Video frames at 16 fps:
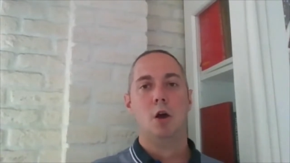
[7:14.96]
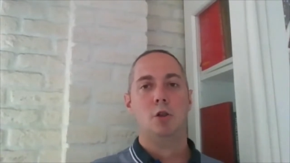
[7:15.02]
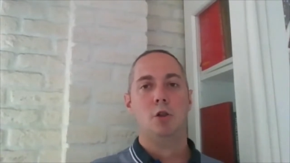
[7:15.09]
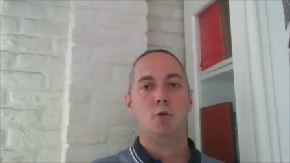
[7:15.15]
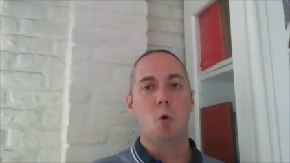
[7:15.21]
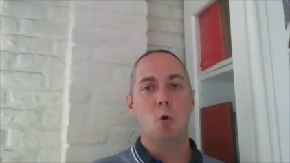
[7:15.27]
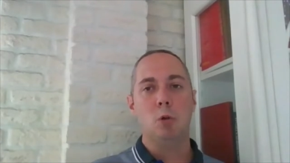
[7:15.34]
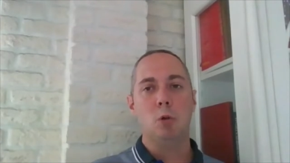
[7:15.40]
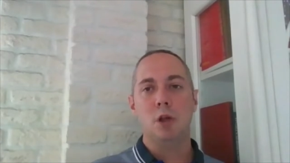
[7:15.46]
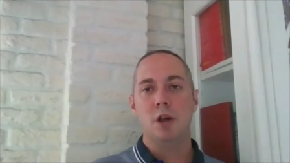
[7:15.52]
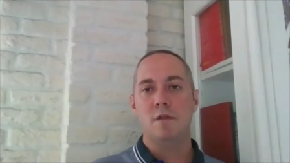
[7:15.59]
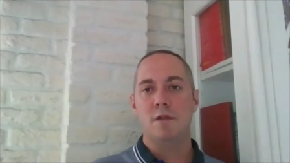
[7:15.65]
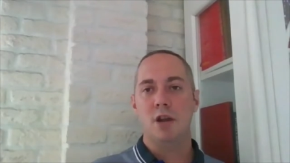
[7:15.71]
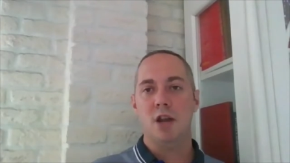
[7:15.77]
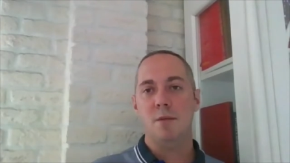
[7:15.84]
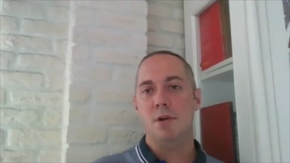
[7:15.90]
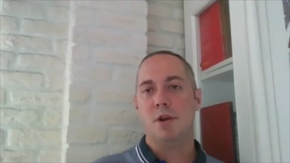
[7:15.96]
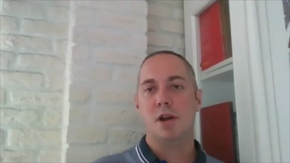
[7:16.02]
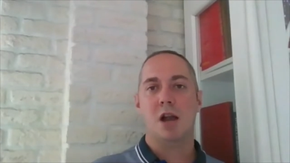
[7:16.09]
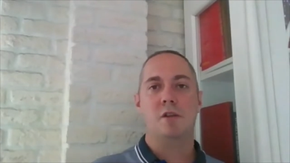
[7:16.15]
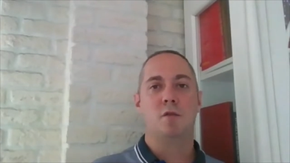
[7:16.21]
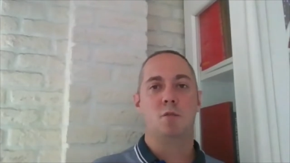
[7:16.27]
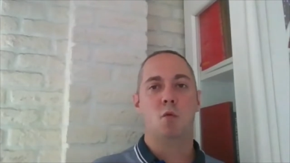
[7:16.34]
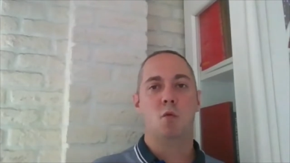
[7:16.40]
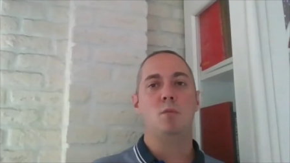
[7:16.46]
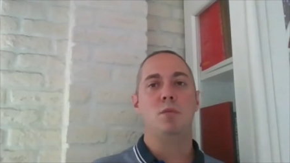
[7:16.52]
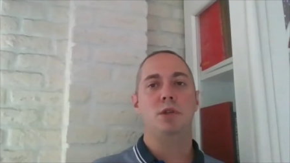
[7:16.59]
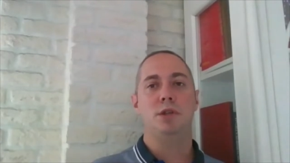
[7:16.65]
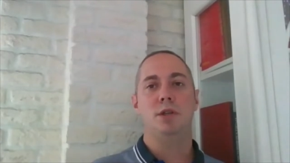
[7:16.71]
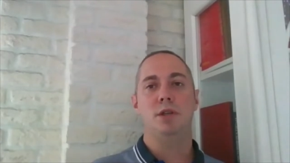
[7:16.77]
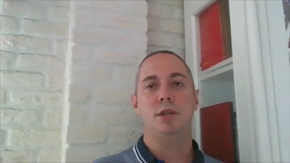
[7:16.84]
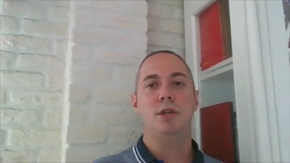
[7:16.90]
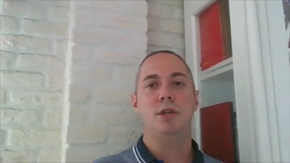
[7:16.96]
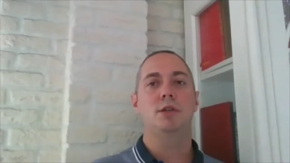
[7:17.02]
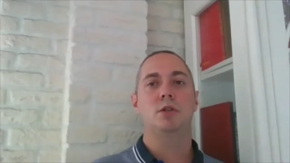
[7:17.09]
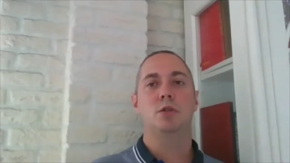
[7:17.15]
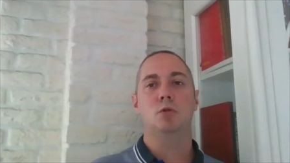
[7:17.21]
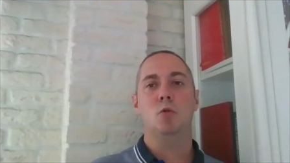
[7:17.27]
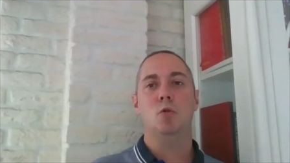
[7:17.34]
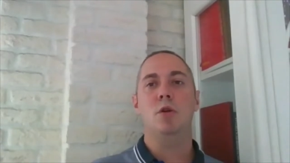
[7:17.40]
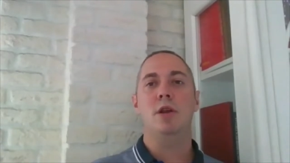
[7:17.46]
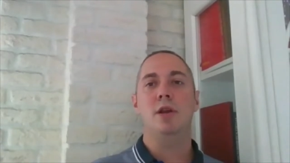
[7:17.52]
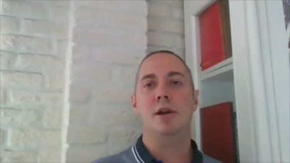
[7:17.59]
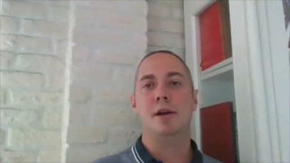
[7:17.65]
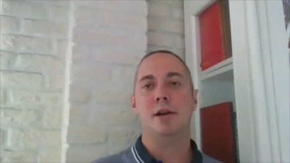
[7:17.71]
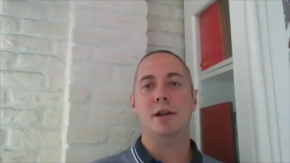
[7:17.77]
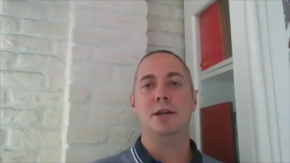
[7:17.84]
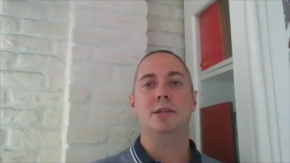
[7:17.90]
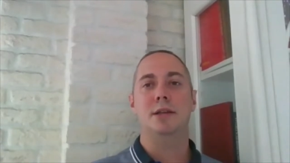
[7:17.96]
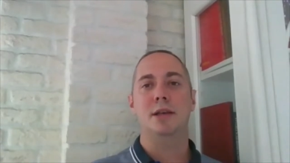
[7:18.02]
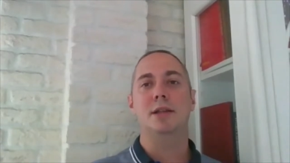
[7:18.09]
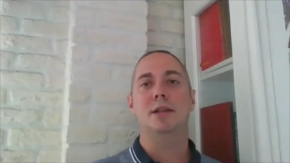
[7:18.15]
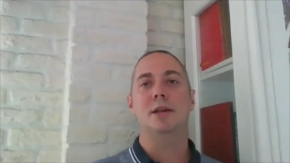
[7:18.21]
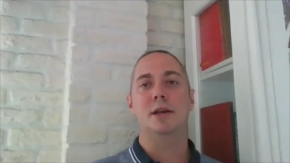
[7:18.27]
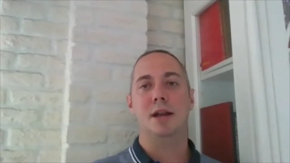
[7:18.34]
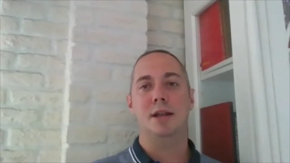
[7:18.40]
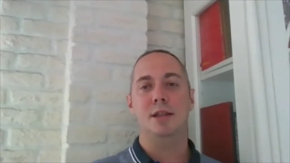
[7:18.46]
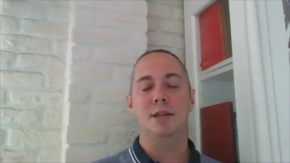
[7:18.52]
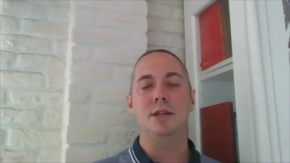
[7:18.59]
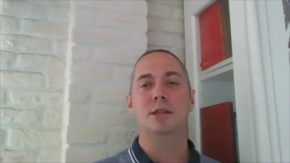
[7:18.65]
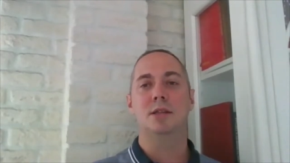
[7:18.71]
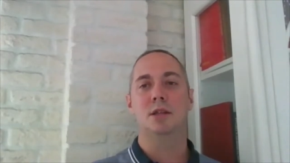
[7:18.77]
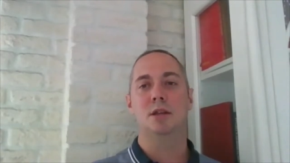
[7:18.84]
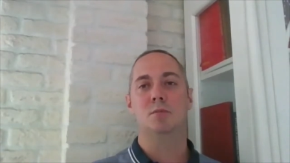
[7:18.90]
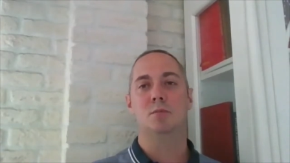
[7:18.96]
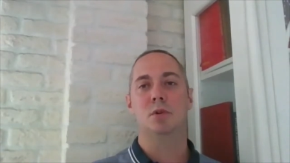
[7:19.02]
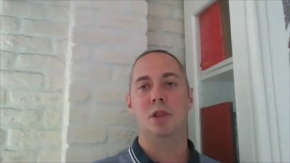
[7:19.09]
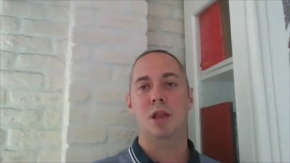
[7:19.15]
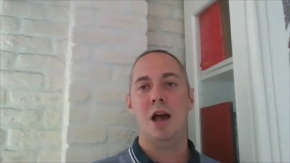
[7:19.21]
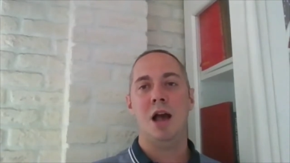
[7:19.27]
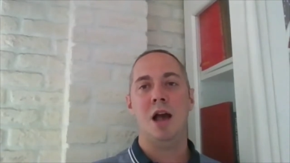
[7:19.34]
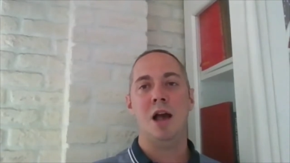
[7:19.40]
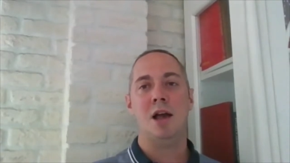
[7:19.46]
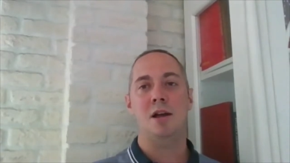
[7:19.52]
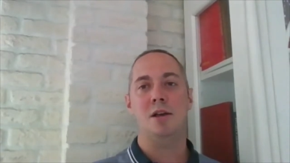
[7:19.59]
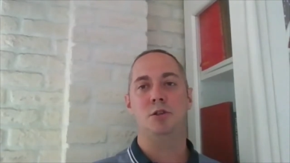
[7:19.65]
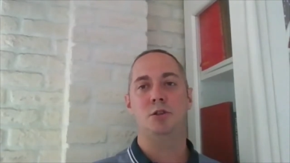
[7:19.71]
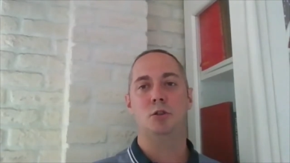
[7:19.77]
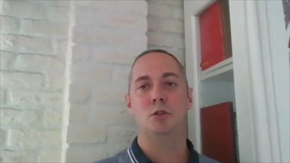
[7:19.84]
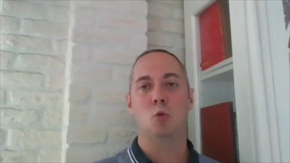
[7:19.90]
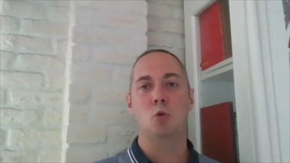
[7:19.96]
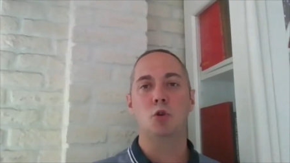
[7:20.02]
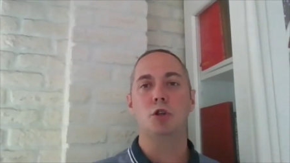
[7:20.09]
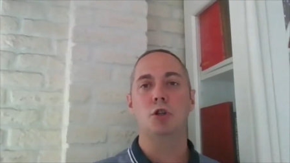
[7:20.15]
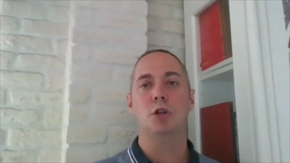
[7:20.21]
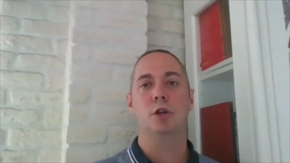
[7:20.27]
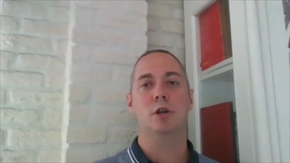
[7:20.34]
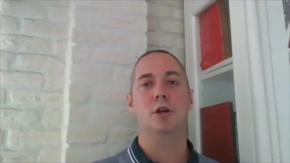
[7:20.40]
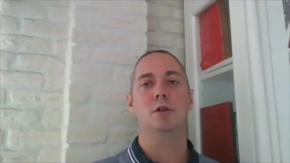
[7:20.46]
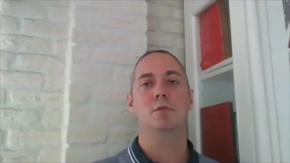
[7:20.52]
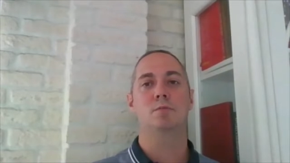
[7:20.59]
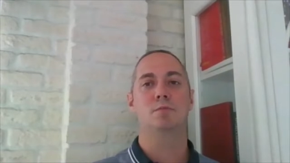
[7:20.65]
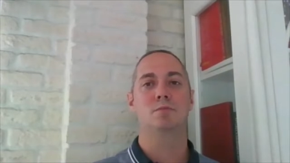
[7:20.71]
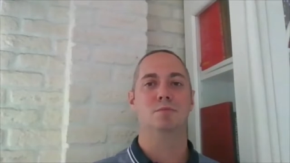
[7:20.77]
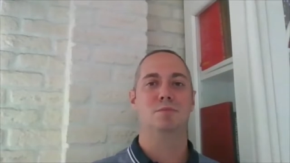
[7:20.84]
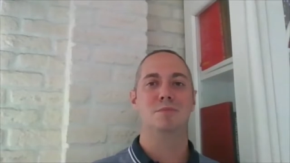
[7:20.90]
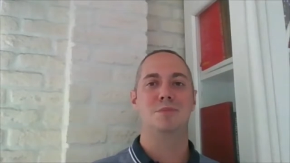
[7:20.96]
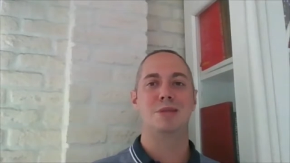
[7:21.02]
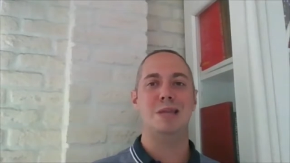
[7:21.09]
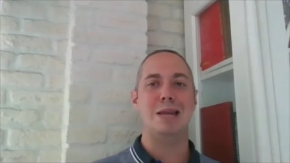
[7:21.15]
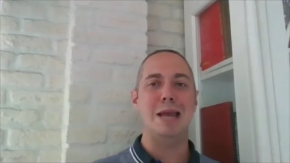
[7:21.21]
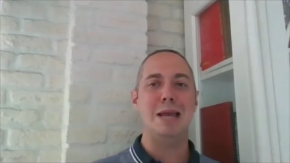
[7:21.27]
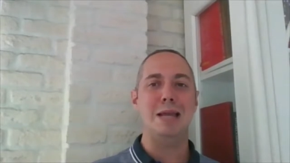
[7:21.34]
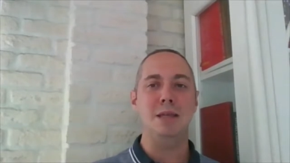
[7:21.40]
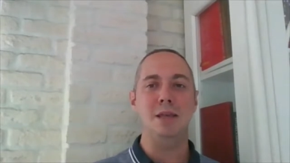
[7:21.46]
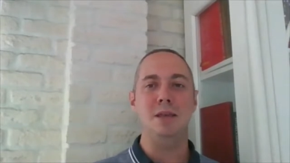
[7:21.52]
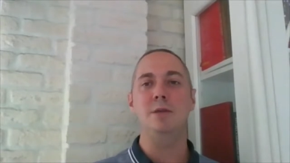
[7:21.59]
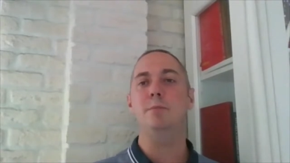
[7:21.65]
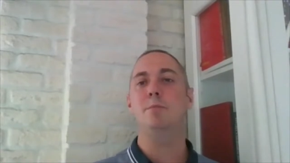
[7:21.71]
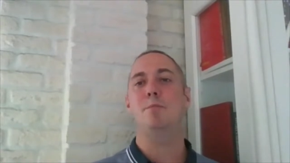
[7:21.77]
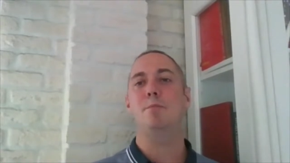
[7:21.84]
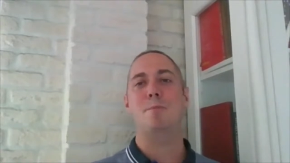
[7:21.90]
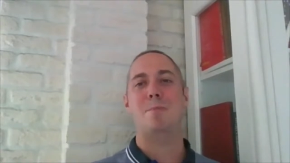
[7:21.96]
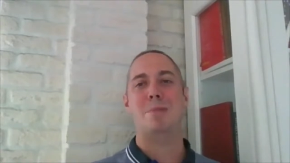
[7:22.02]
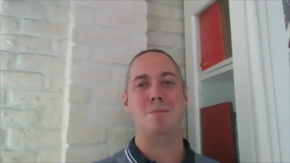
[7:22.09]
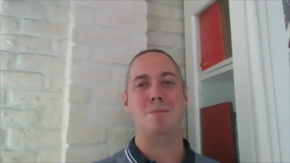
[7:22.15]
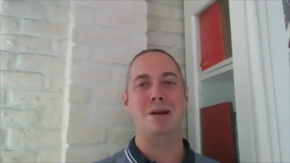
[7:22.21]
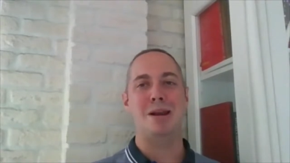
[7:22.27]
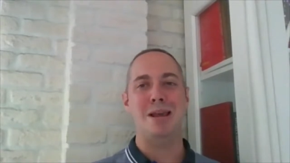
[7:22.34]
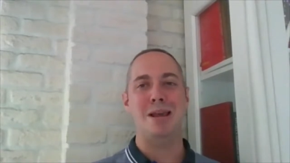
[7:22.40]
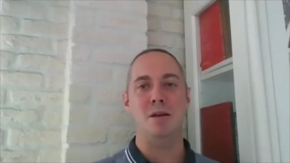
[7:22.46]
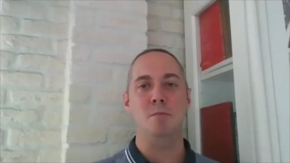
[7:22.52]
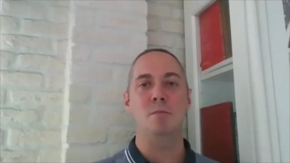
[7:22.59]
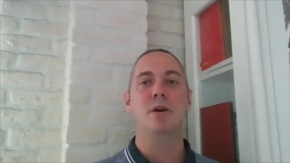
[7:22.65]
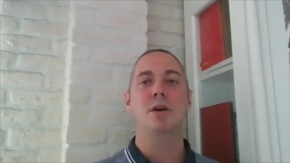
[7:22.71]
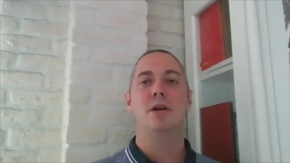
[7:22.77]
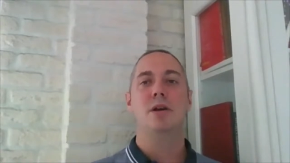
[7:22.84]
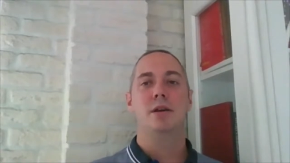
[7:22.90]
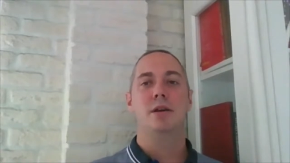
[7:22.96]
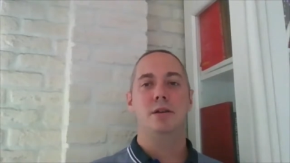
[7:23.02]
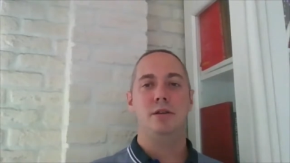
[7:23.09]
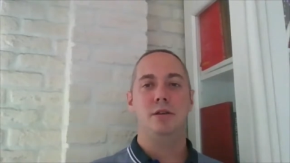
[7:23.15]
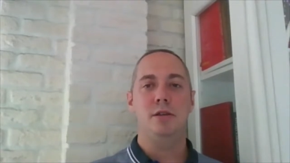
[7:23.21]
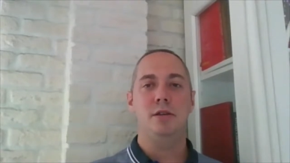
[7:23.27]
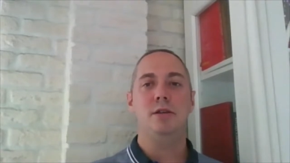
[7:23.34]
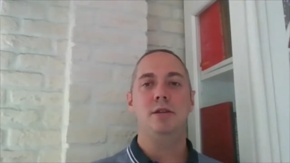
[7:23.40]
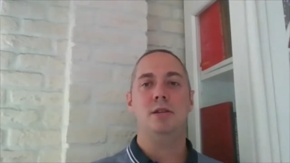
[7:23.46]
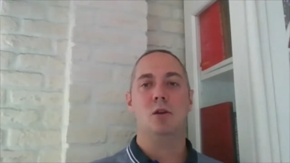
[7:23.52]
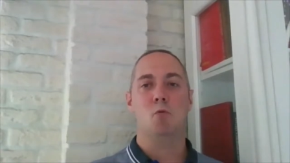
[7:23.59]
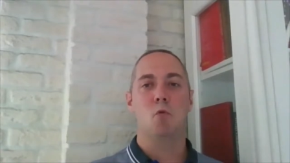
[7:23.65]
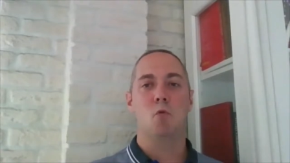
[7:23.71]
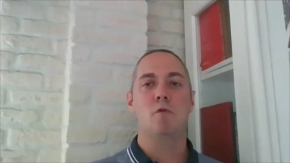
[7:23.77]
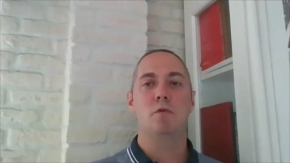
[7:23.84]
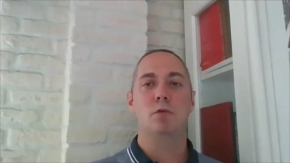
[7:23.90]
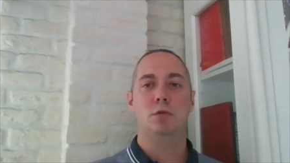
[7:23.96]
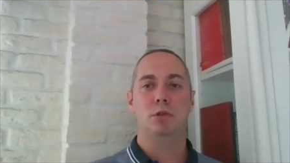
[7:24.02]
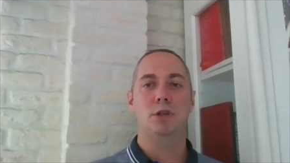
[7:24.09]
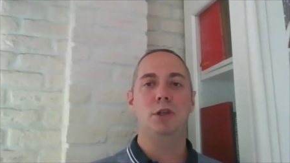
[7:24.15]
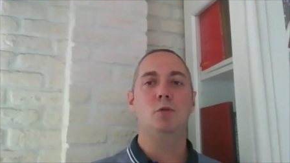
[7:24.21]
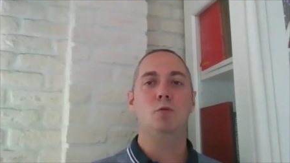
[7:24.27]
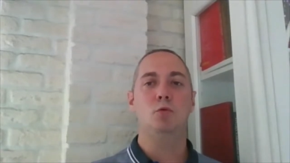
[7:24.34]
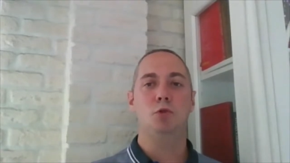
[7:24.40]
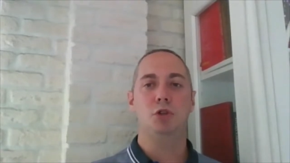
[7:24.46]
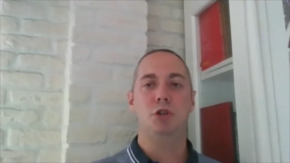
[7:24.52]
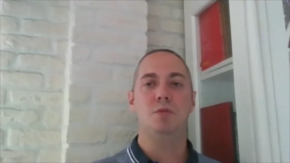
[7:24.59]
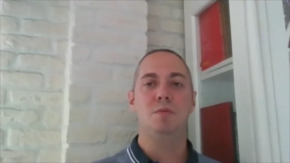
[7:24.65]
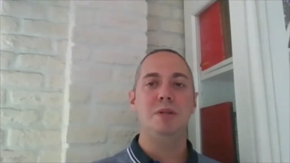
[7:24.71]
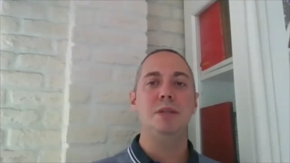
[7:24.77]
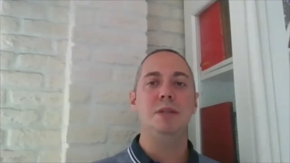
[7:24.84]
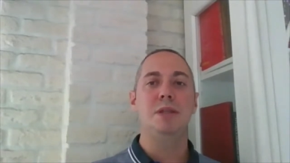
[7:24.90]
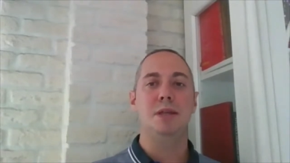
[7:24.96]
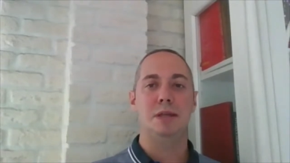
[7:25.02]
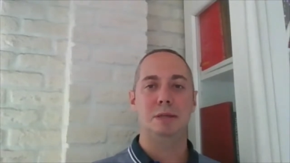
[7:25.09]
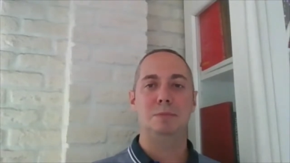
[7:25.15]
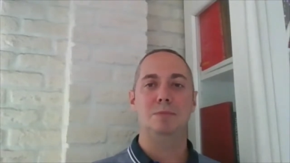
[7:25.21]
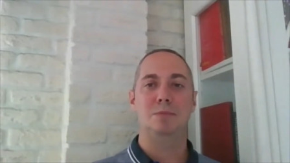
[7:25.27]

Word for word: Долгое время, как вы помните из истории, как раз эта граница была источником трений, проблем, и такой вот тикающей минный